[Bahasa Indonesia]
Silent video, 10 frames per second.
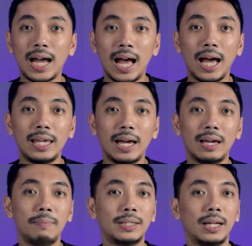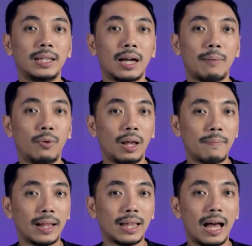cahaya yang bisa ditangkap oleh
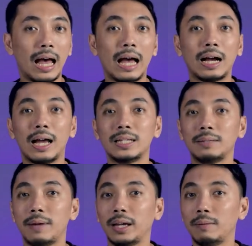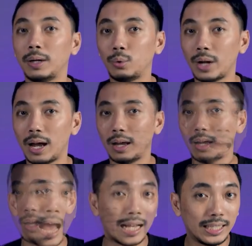mata akan semakin berkurang.
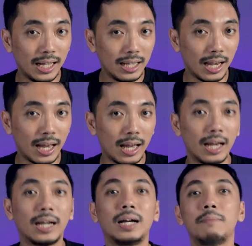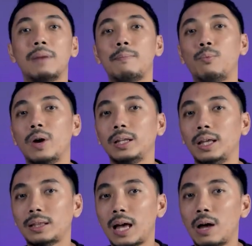Hasilnya, kemampuan
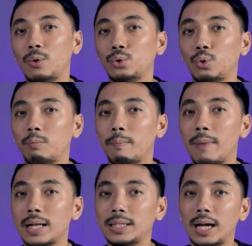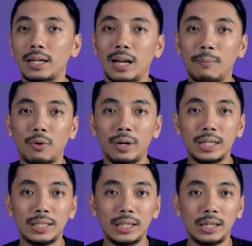kita untuk membaca dalam
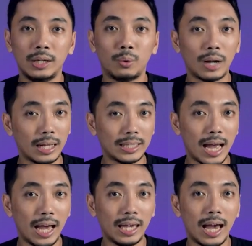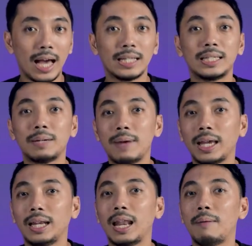kondisi kurang cahaya
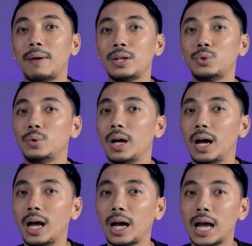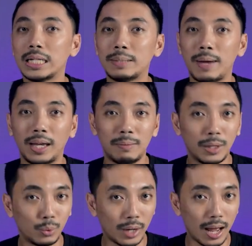semakin lama juga akan semakin
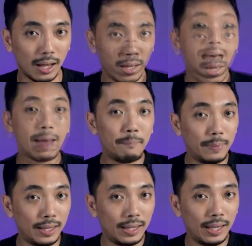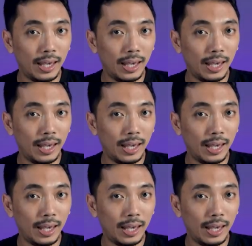berkurang. Tapi,